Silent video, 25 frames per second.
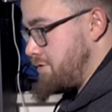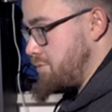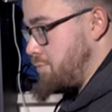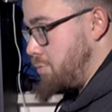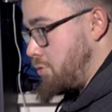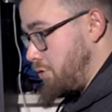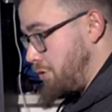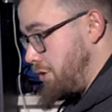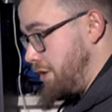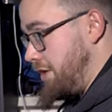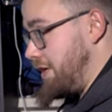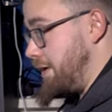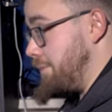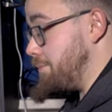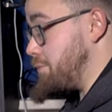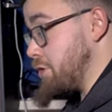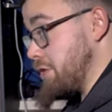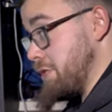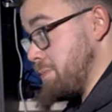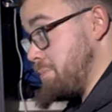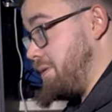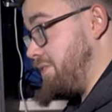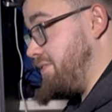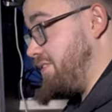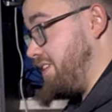spornikiem
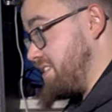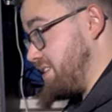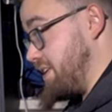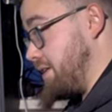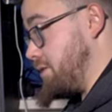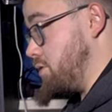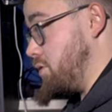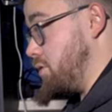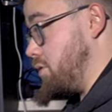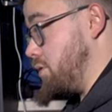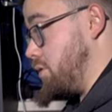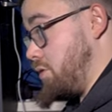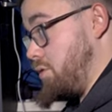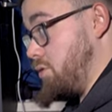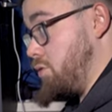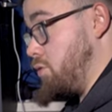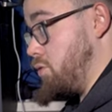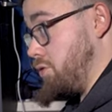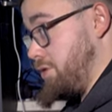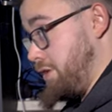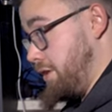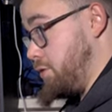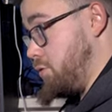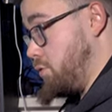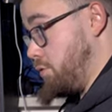przyspawana do
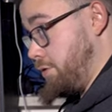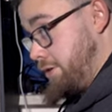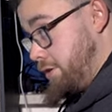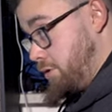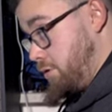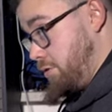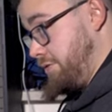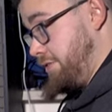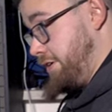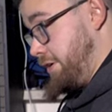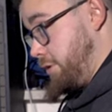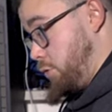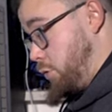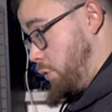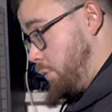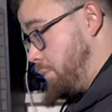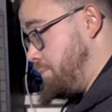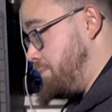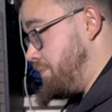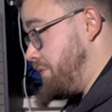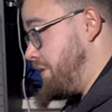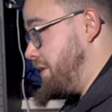górnej rury roweru.